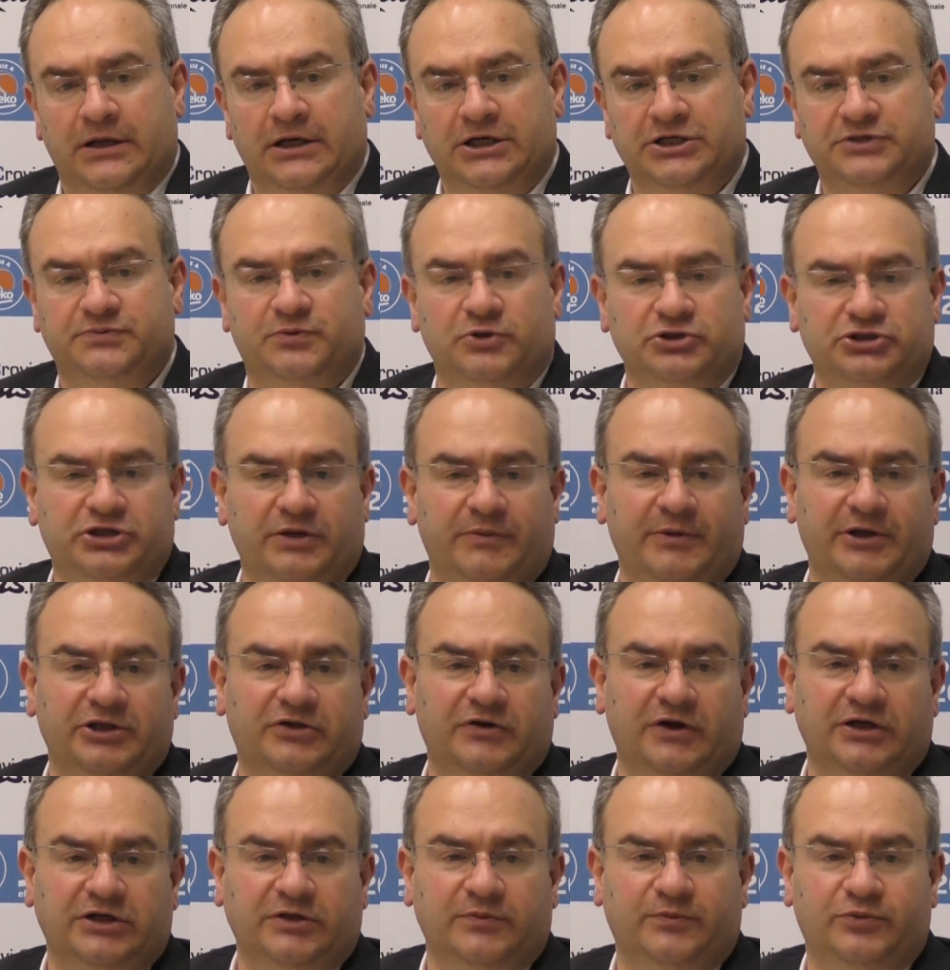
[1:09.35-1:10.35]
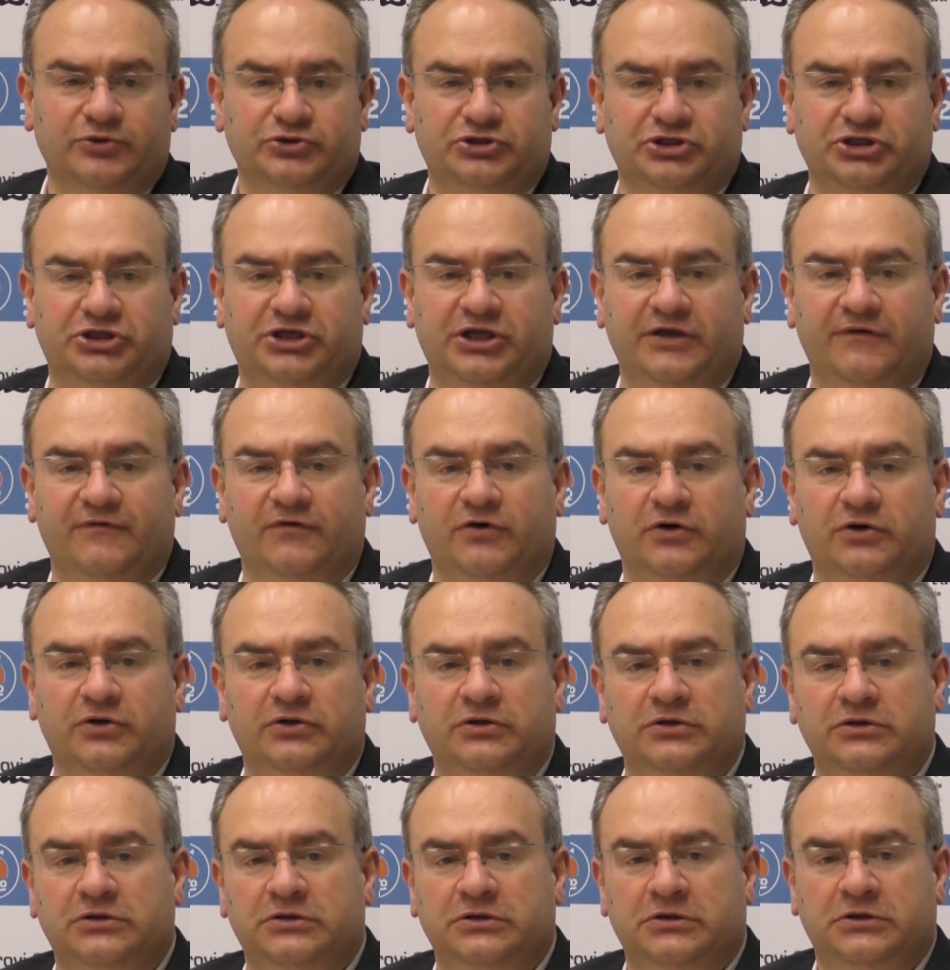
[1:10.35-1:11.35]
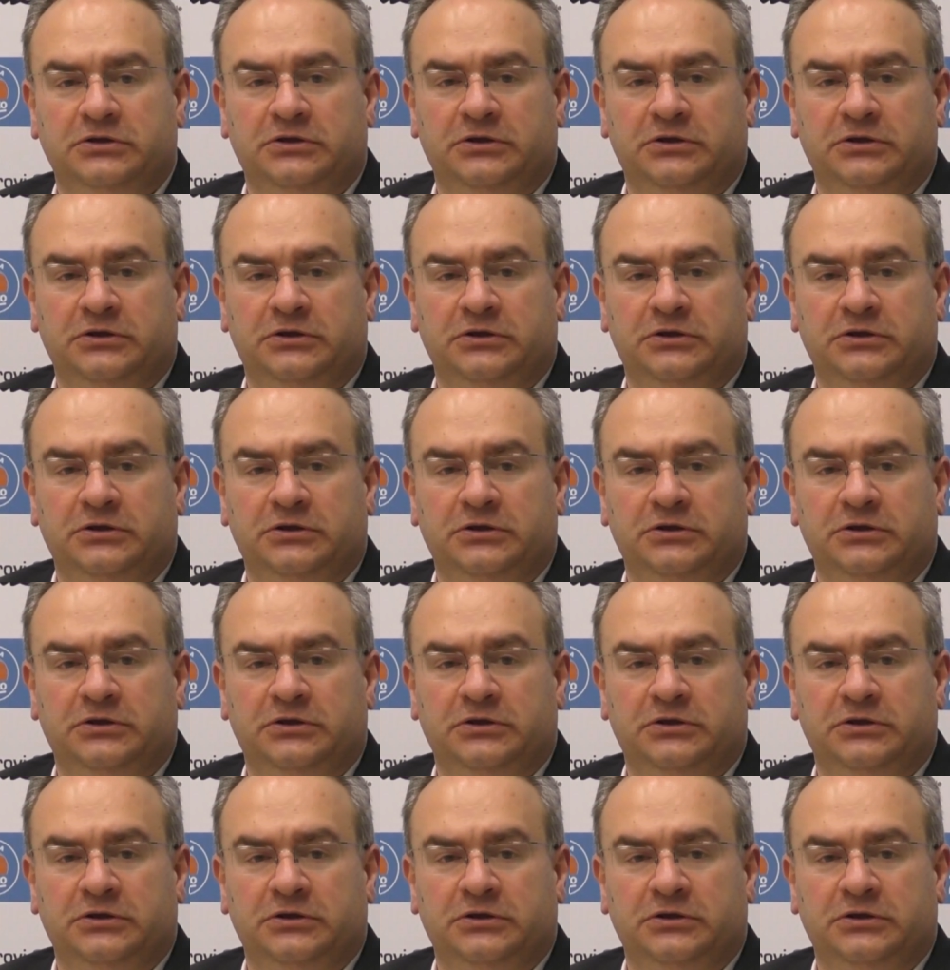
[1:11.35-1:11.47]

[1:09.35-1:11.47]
la risposta abbiamo trovato in positivo